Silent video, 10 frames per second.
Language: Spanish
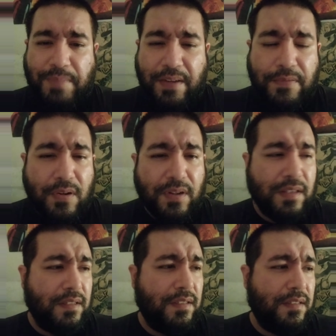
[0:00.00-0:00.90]
Pink
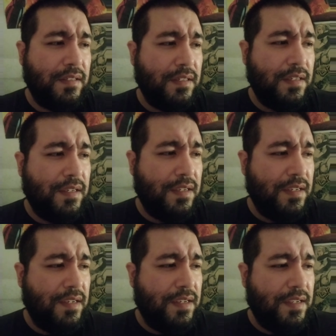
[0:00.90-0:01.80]
Floyd,
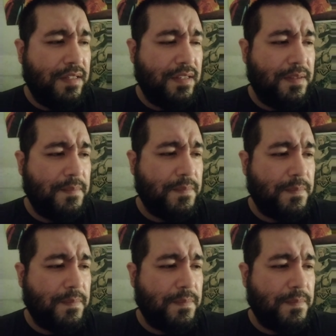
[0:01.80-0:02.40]
¿sí?